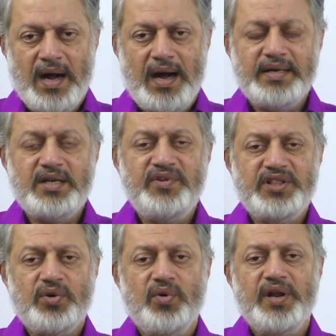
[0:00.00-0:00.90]
ஆட்டு
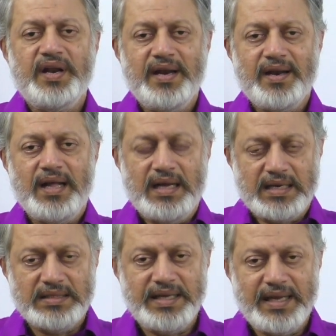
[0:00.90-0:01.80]
வித்து கொண்டிருக்கின்ற
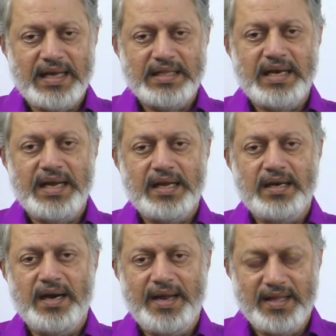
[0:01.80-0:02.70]
அகந்தை கதாநாயகன்
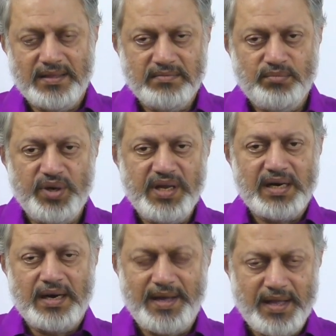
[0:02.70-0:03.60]
கிடையாது பொய்யன்
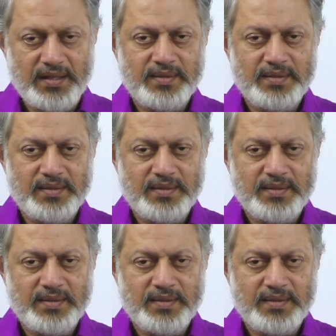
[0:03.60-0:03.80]
கிடையாது